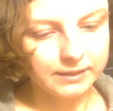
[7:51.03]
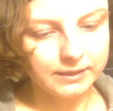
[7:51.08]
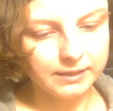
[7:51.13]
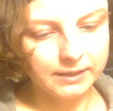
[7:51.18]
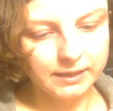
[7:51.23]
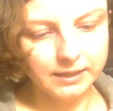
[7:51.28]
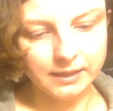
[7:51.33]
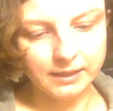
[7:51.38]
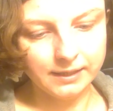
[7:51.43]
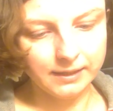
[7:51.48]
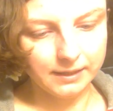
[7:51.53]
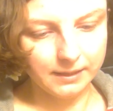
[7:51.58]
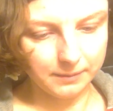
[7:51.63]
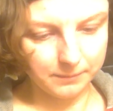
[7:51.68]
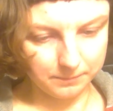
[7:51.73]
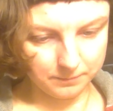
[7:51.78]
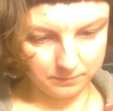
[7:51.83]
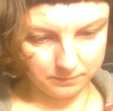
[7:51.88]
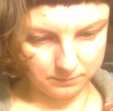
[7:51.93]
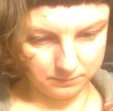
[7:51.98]

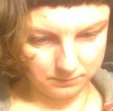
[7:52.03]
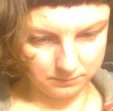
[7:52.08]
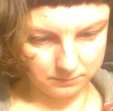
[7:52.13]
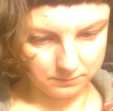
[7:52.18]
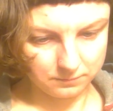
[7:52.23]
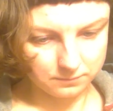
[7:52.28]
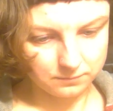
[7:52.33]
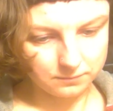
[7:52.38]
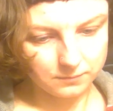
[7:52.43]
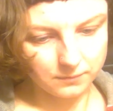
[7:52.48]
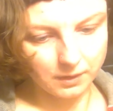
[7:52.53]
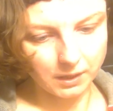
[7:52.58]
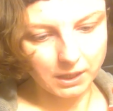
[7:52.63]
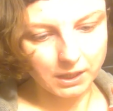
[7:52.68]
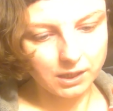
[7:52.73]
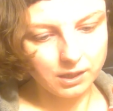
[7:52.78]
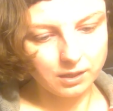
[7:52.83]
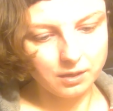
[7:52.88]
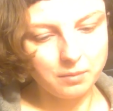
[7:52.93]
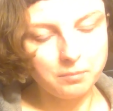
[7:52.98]
I
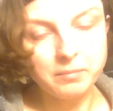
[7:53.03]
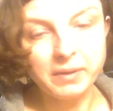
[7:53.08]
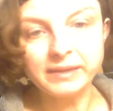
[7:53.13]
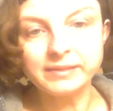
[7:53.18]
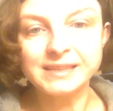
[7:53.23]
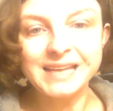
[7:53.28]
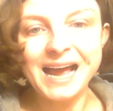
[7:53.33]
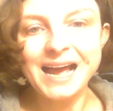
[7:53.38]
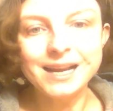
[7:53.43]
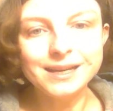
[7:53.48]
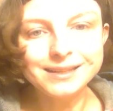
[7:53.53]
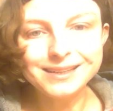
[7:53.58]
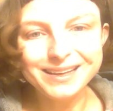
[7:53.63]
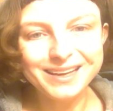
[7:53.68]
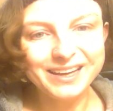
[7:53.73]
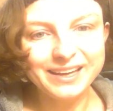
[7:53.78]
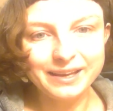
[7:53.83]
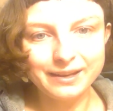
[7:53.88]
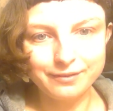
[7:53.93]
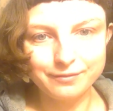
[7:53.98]

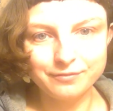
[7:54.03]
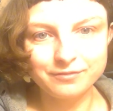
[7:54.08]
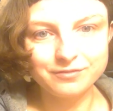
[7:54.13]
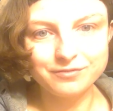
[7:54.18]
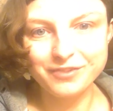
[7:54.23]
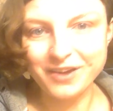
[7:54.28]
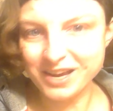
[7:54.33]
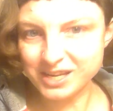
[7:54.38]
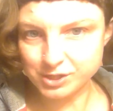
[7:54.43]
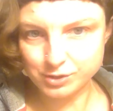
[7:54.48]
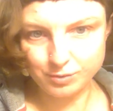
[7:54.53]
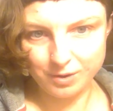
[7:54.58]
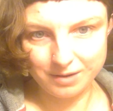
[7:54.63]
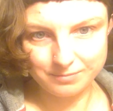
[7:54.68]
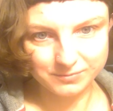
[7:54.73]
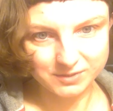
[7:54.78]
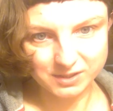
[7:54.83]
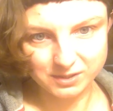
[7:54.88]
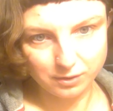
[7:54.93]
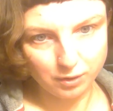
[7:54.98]
mentalnie
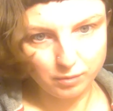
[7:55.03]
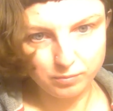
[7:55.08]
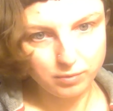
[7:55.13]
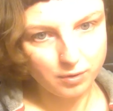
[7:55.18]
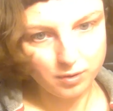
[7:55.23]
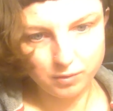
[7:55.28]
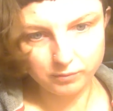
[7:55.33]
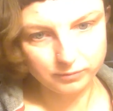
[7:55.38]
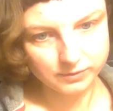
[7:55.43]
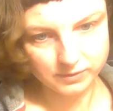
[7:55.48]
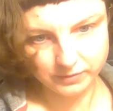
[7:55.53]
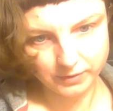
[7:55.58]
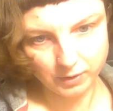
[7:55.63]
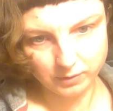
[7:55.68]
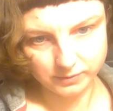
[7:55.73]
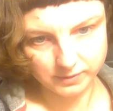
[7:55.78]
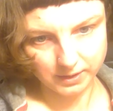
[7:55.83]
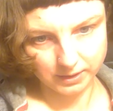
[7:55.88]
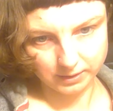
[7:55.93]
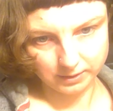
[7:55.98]
weszłam z tobą w
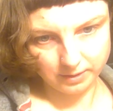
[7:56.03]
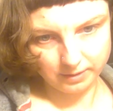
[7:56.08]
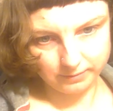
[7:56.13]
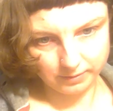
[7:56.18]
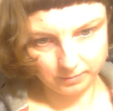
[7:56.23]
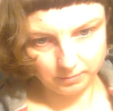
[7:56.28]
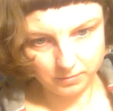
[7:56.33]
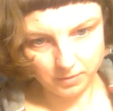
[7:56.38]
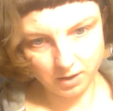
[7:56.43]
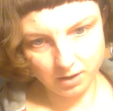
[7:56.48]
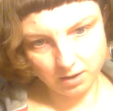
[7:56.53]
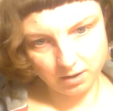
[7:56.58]
związek, nie wiem.